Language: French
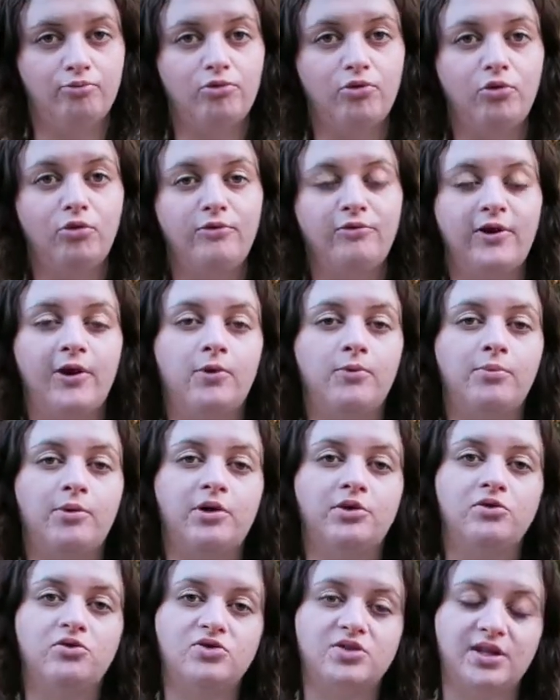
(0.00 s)
pour lui faire
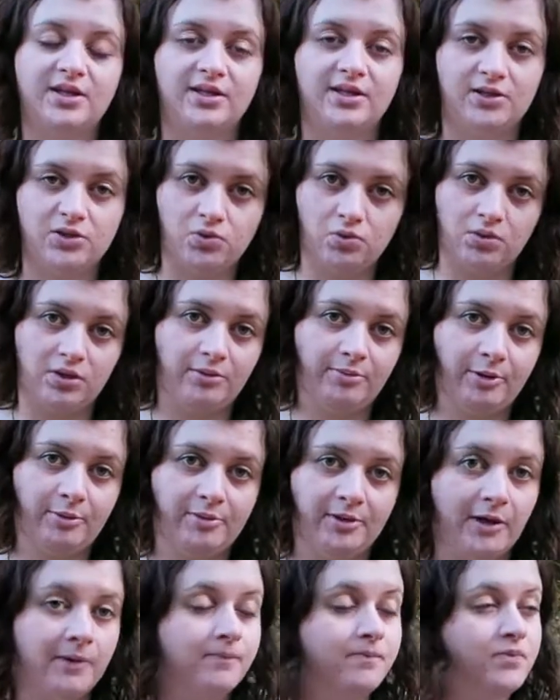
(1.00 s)
comprendre que cette action n'est pas
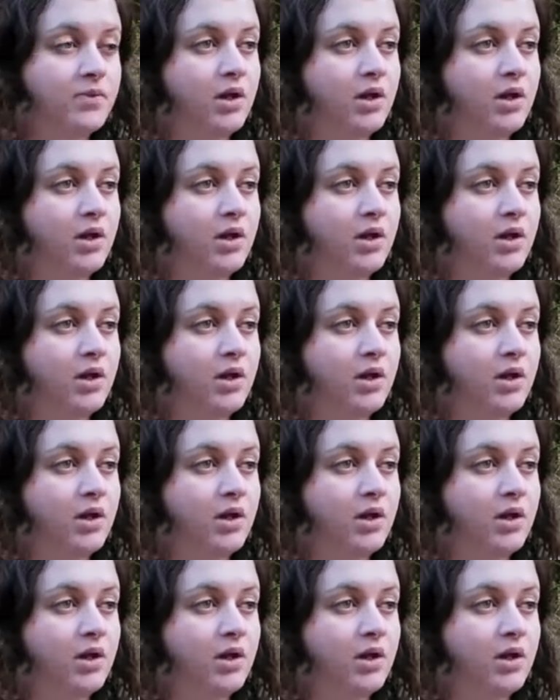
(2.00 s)
bien.